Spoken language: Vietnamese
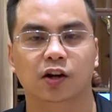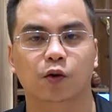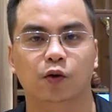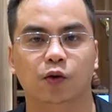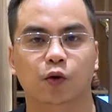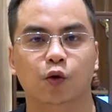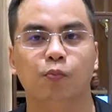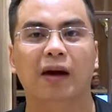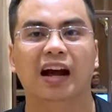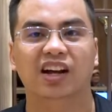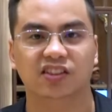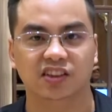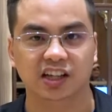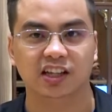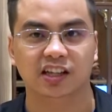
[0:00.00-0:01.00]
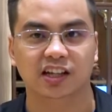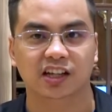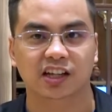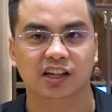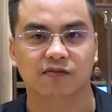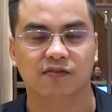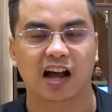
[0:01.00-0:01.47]
đội ngũ marketing
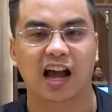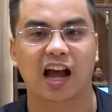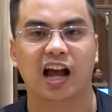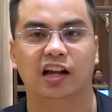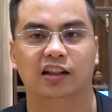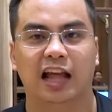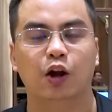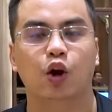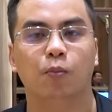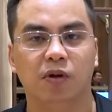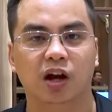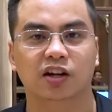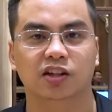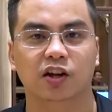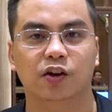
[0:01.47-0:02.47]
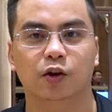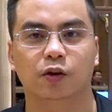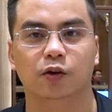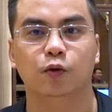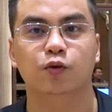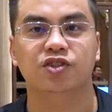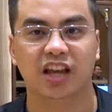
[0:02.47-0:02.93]
và tạo động lực cho đội
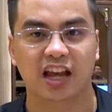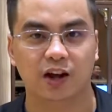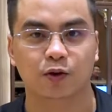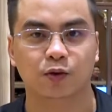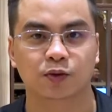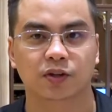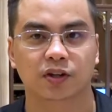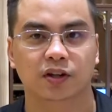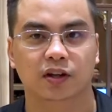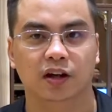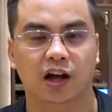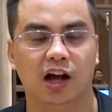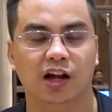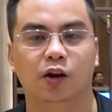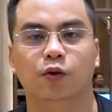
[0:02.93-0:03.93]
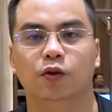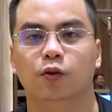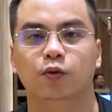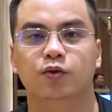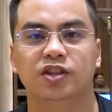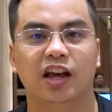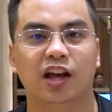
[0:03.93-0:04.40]
ngũ sale. Đội
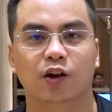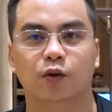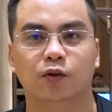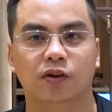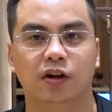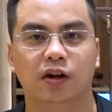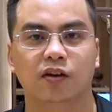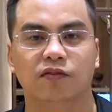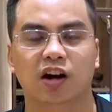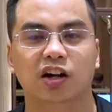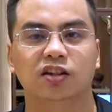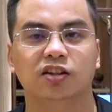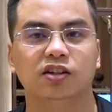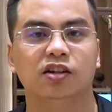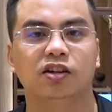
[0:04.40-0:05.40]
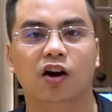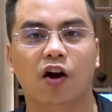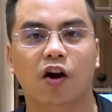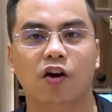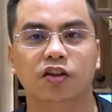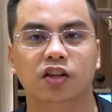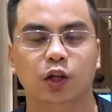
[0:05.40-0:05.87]
ngũ sale vẫn chưa
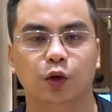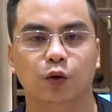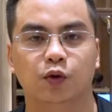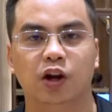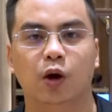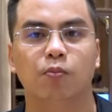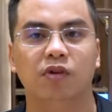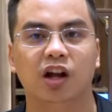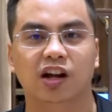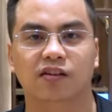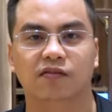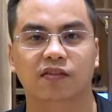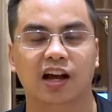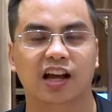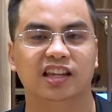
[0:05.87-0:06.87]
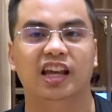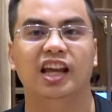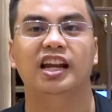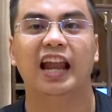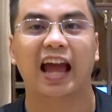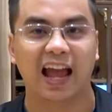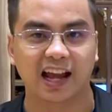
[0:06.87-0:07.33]
có nhiều động lực và
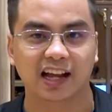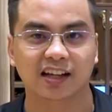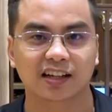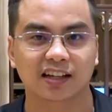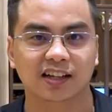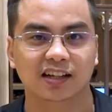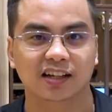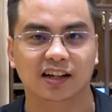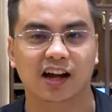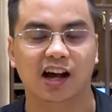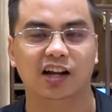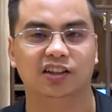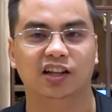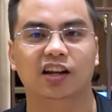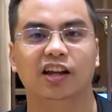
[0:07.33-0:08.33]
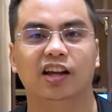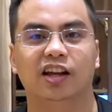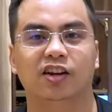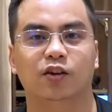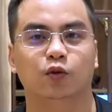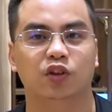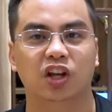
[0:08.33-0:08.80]
dễ nản, tỷ
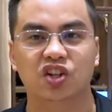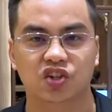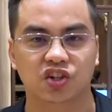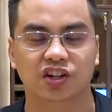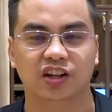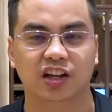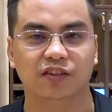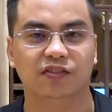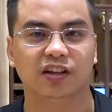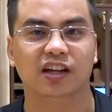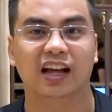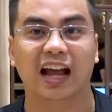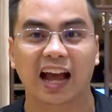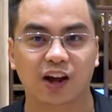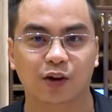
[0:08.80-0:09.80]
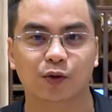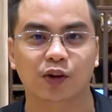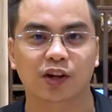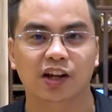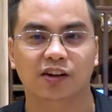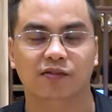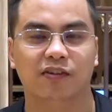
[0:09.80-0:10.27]
lệ rotation nghỉ việc cao
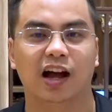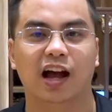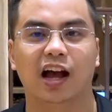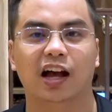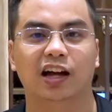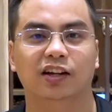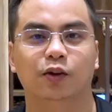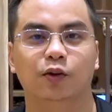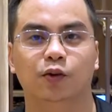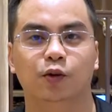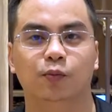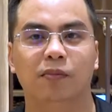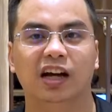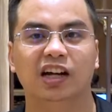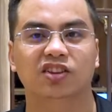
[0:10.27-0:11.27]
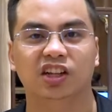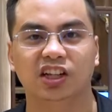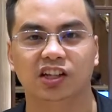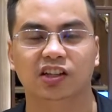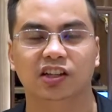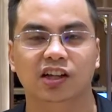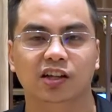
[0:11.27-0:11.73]
và đội ngũ
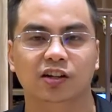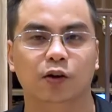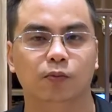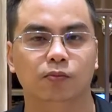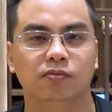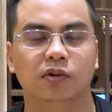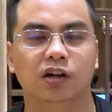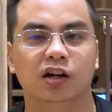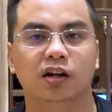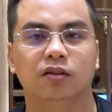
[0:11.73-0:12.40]
marketing cũng